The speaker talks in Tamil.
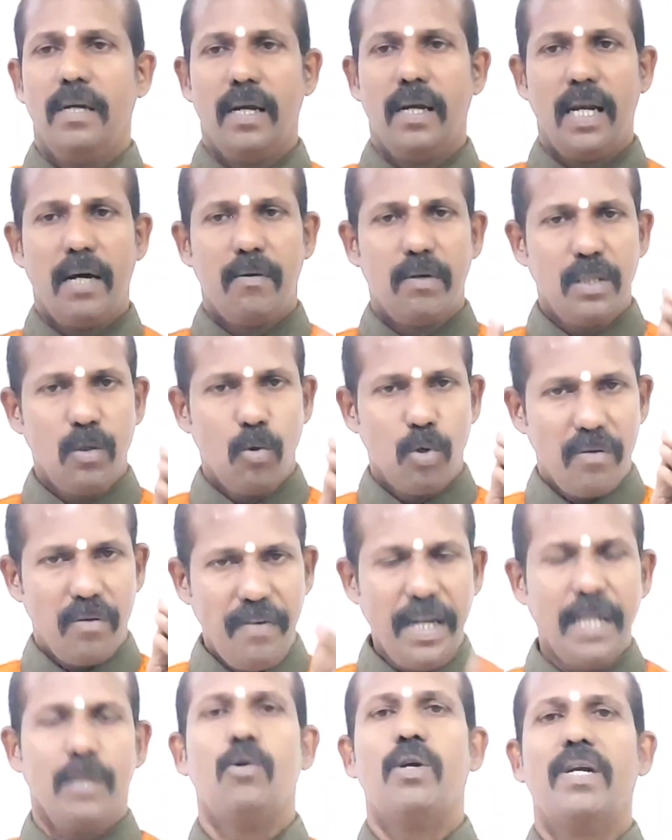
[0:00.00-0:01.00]
இல்லை வந்து ஒரு
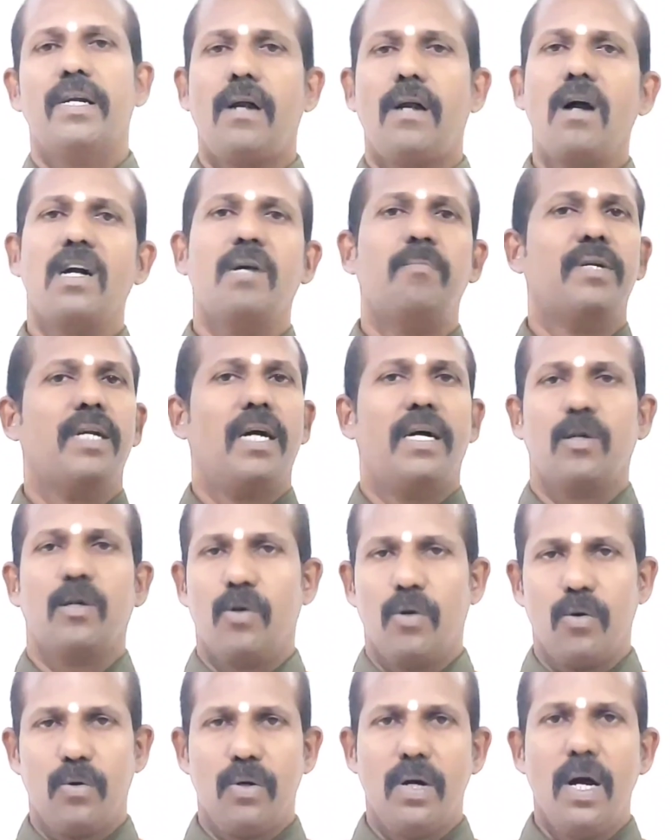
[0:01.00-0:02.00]
வீட்டோட டாக்குமெண்ட்டாக
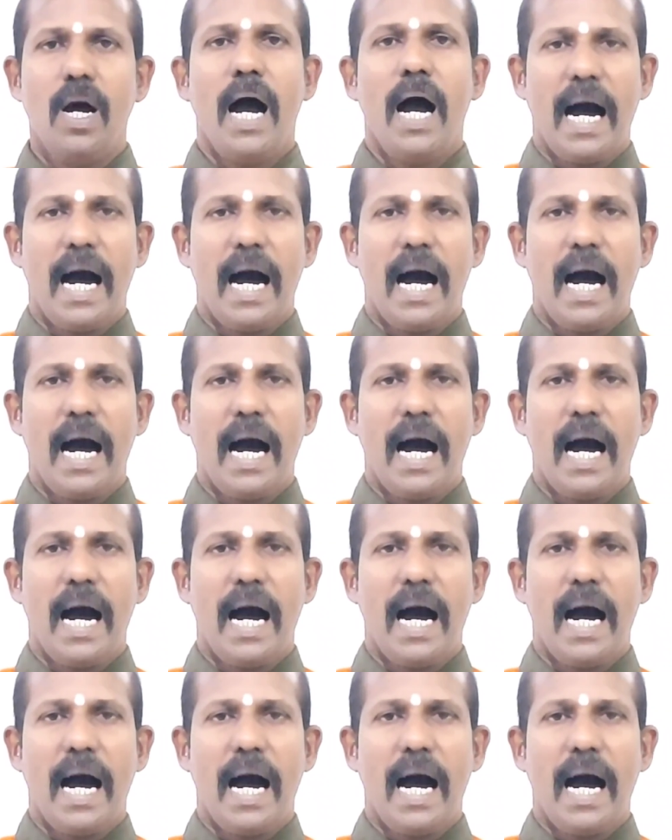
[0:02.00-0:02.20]
இருக்கணும்